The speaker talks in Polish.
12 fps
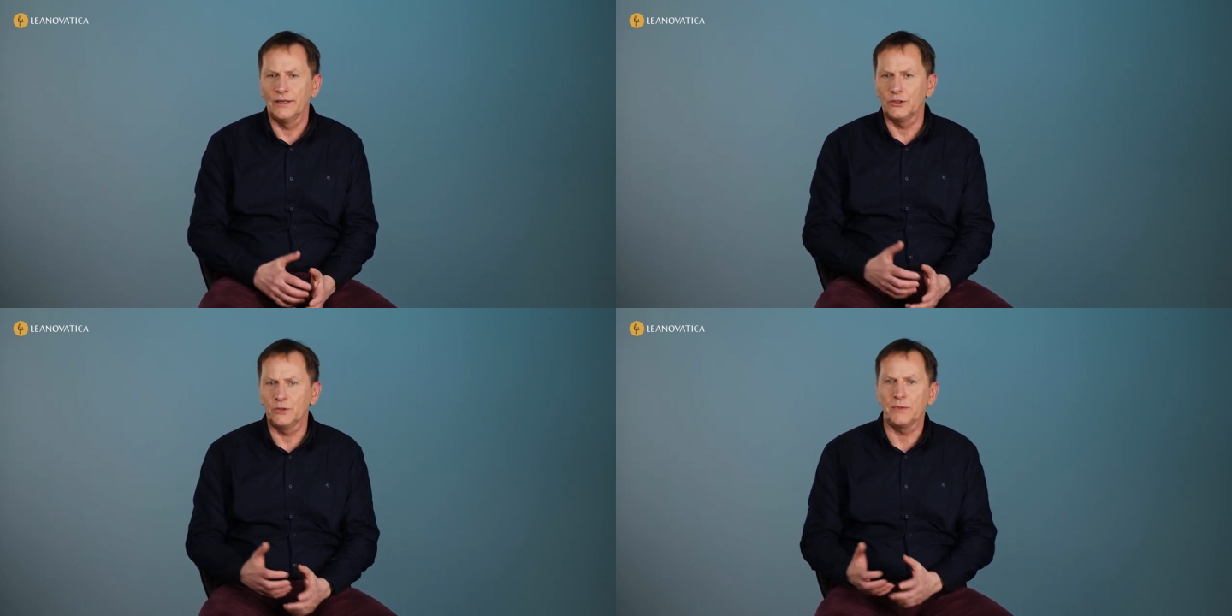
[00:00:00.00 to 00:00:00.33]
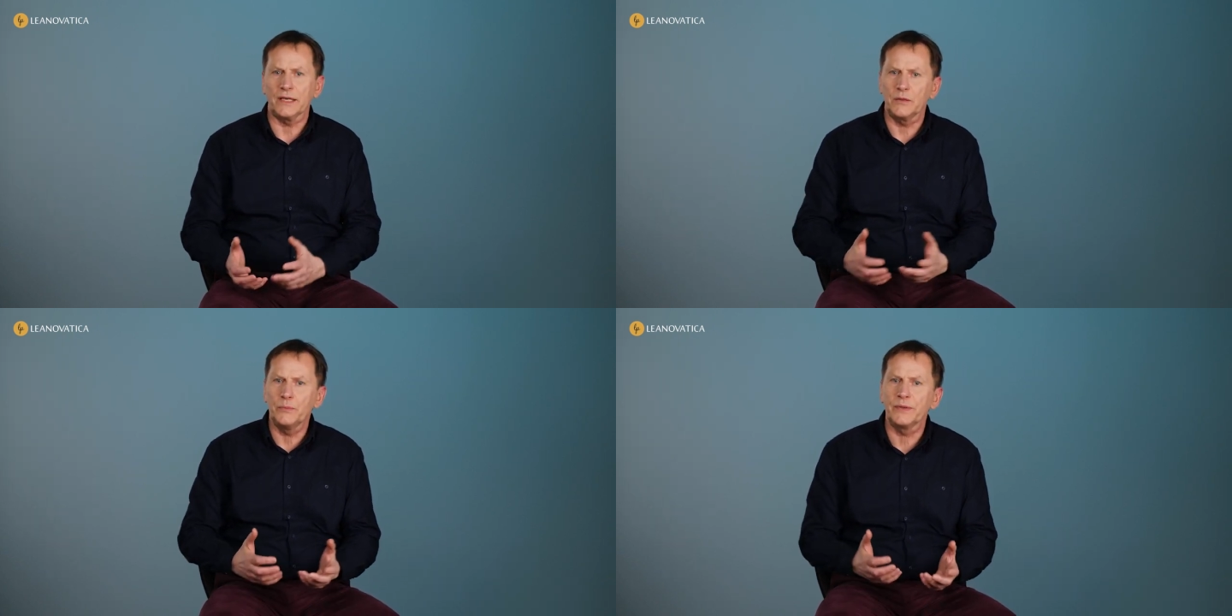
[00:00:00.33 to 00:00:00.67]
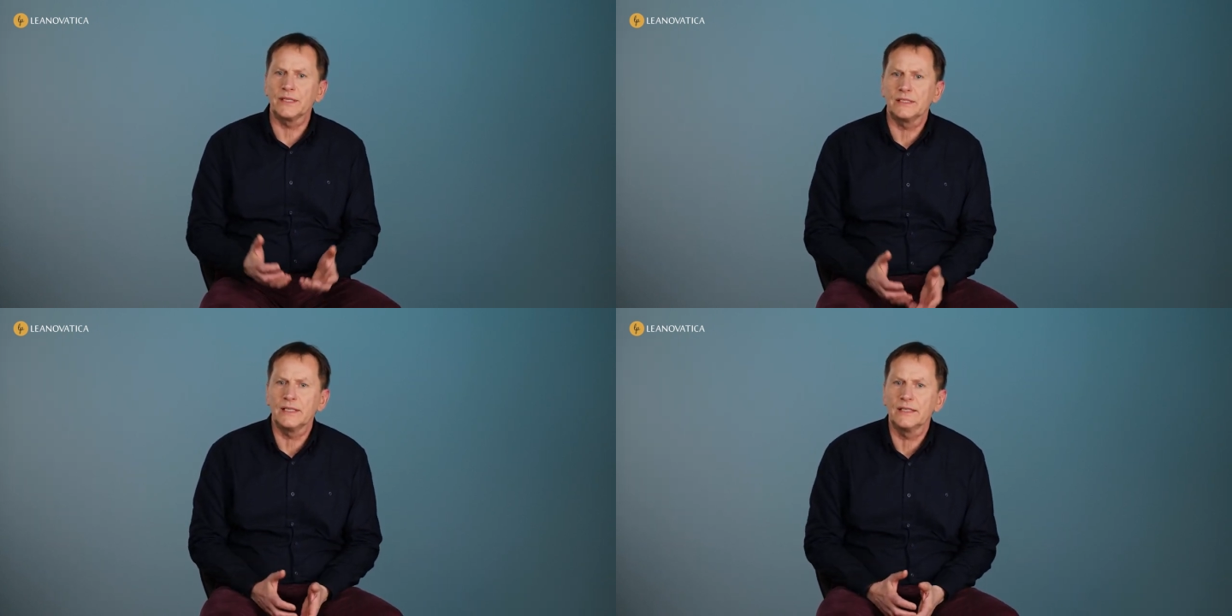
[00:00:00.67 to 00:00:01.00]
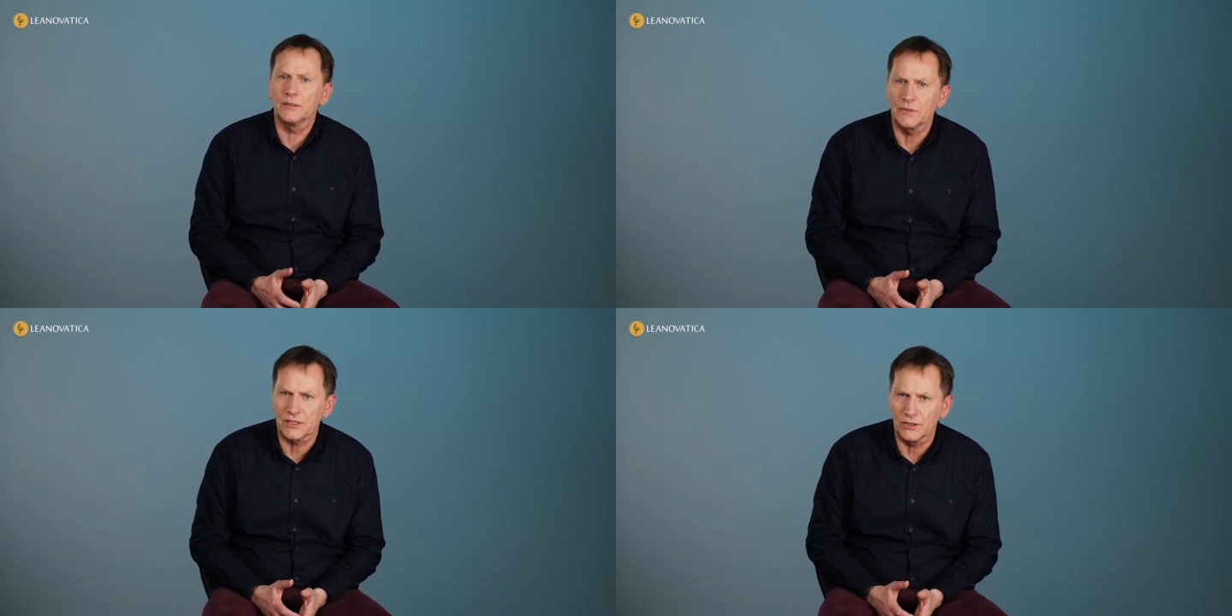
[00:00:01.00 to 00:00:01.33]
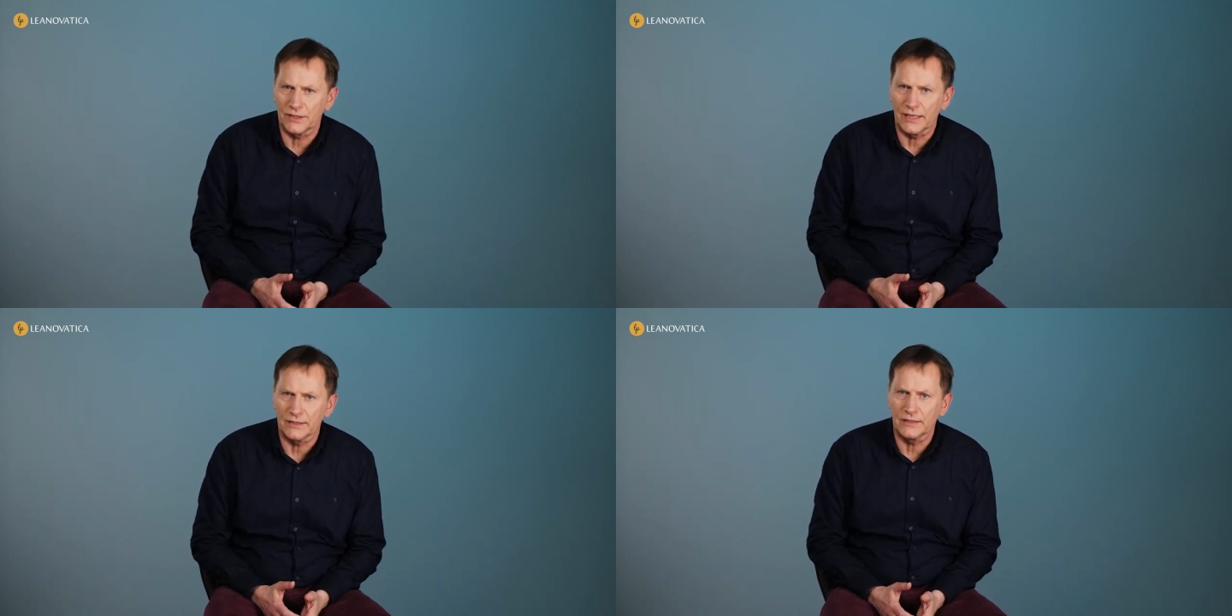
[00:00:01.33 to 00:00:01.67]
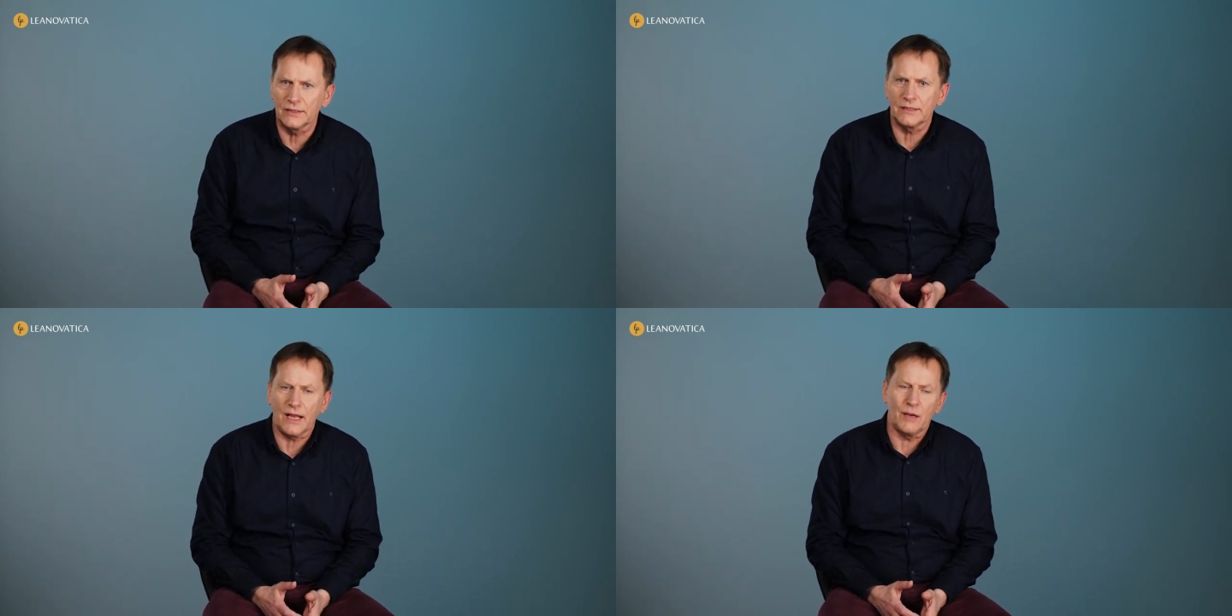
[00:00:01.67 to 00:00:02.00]
o tym, jakim prezydentem jest
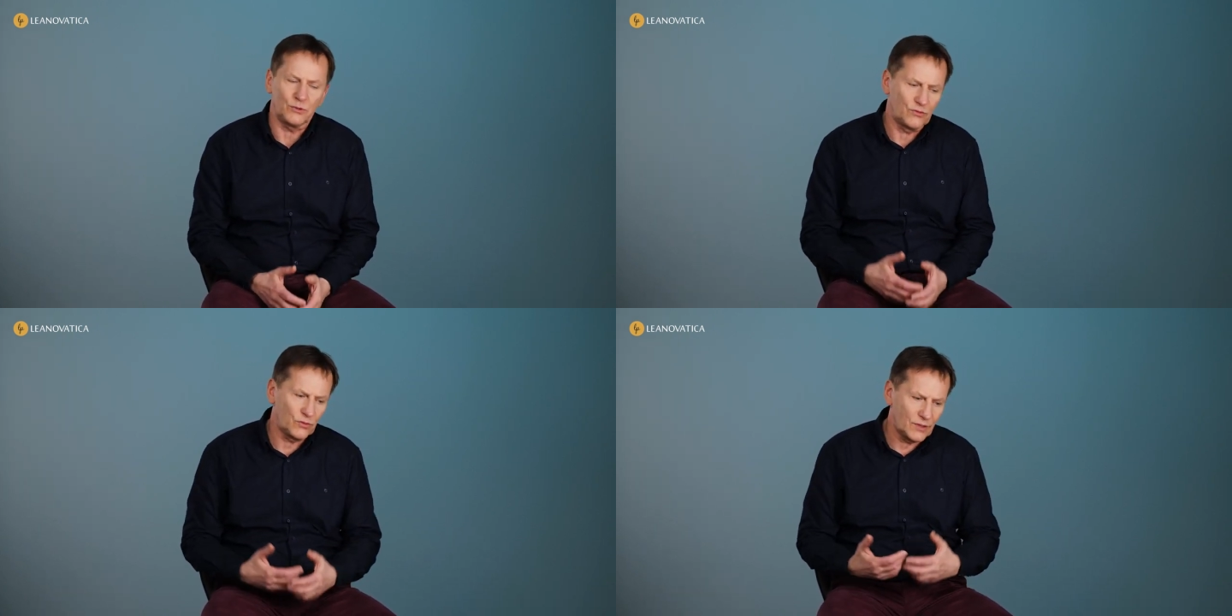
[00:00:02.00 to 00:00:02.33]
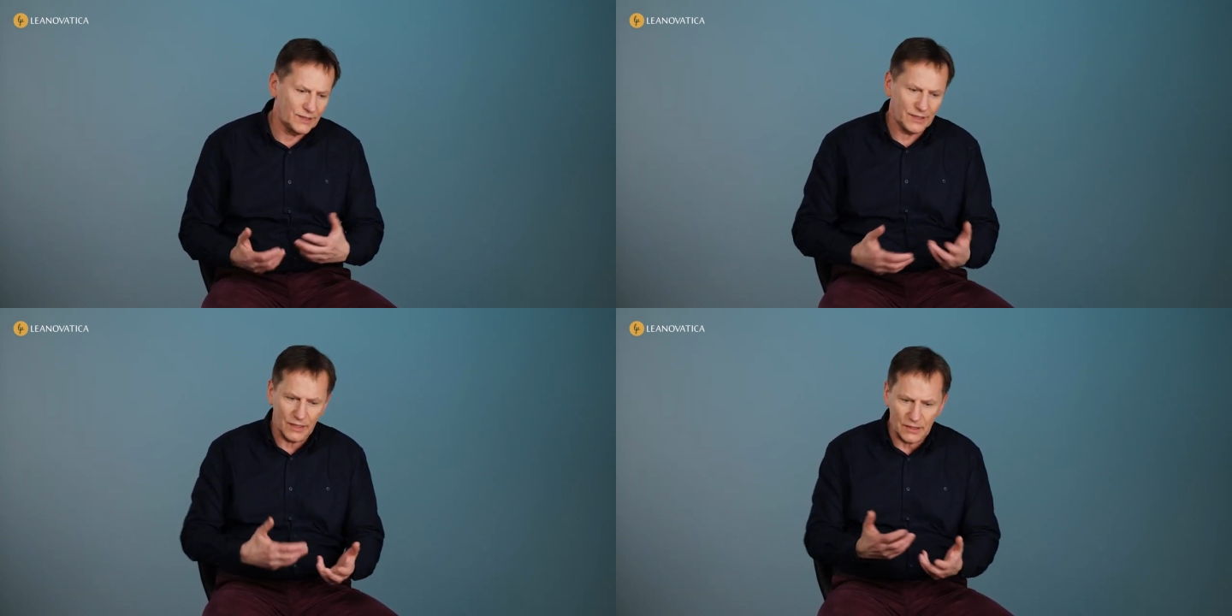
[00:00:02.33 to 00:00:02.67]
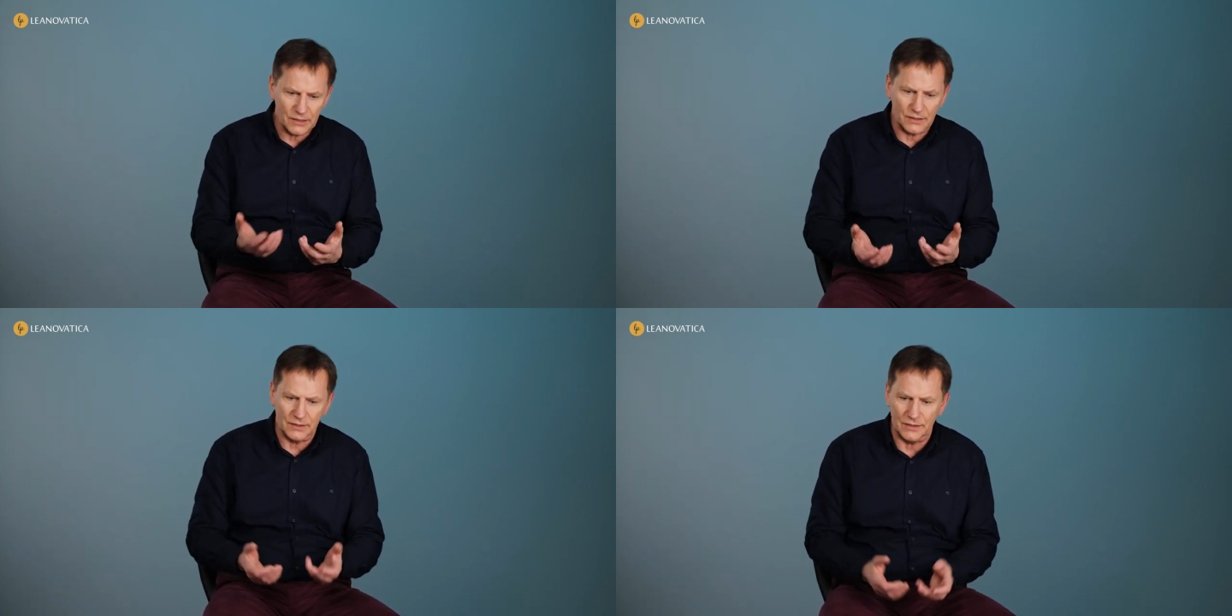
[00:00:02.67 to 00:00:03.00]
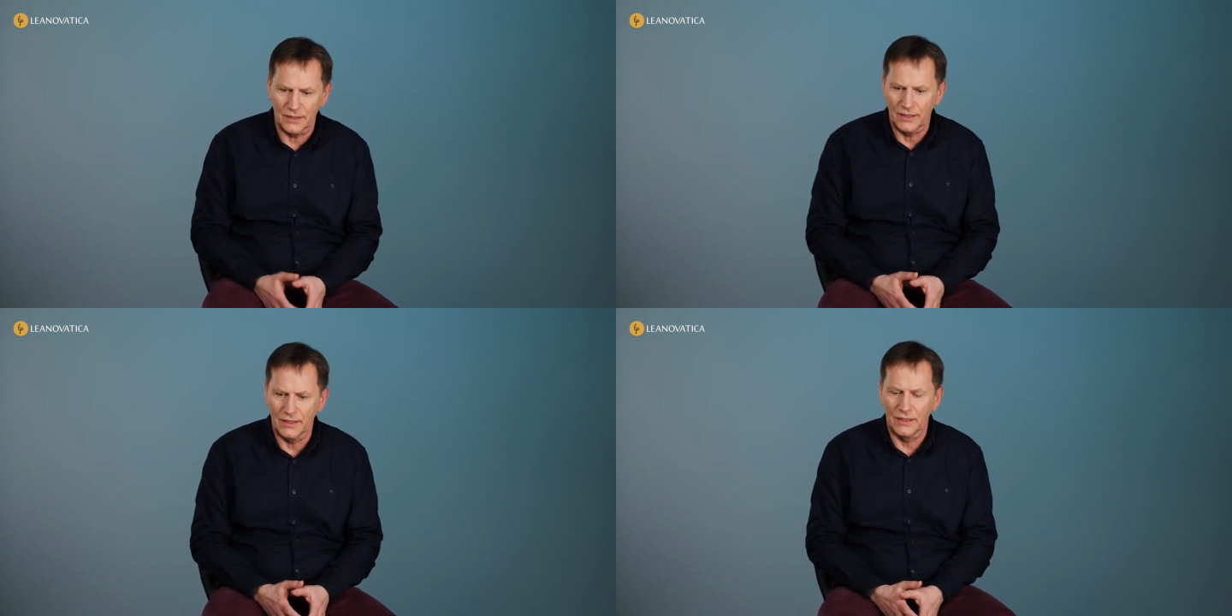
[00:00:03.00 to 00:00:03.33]
Donald Trump. To w ogóle nie jest